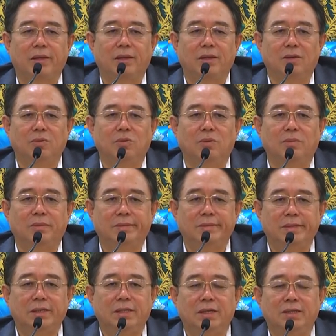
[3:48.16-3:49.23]
因为我
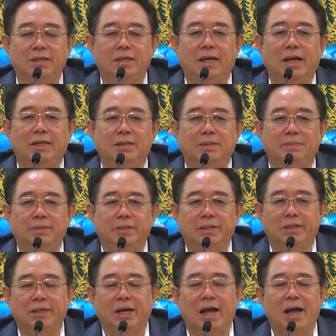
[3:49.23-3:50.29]
们的人的眼睛不
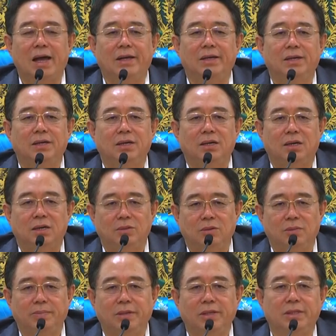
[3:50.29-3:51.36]
可看，耳
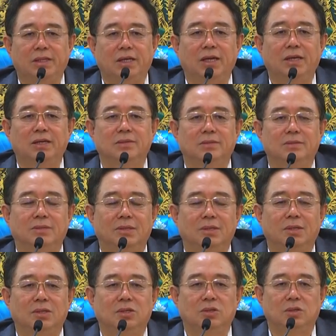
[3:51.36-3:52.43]
朵不可听，
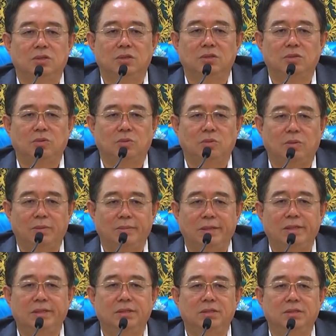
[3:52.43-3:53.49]
所以说我
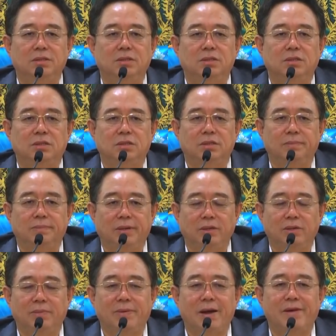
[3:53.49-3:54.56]
们是没
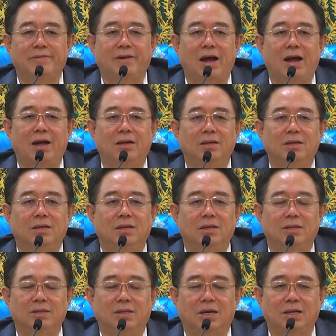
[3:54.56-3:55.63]
有办法
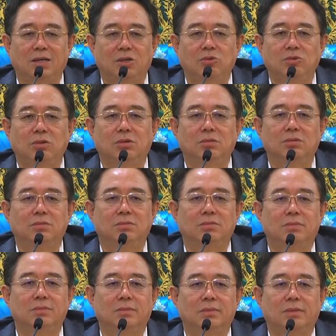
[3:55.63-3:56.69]
和他沟通。
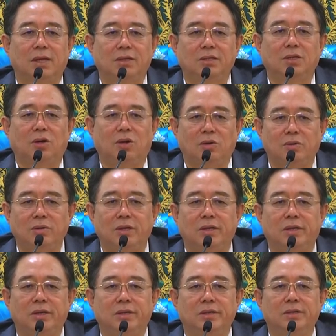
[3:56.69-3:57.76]
但是偶
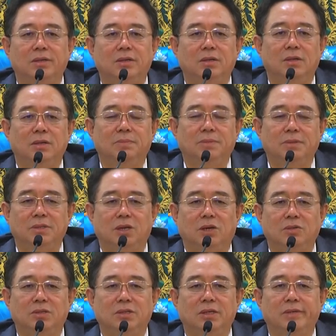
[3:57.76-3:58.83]
尔不
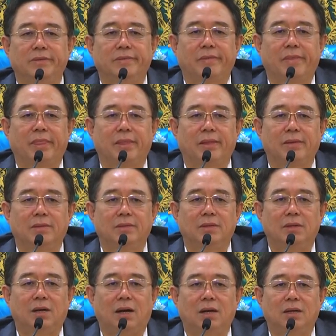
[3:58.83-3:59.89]
小心
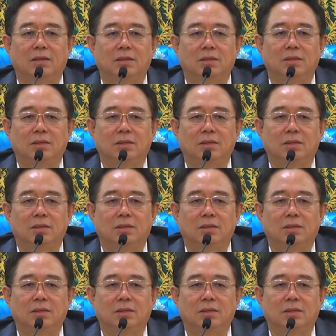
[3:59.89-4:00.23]
啊，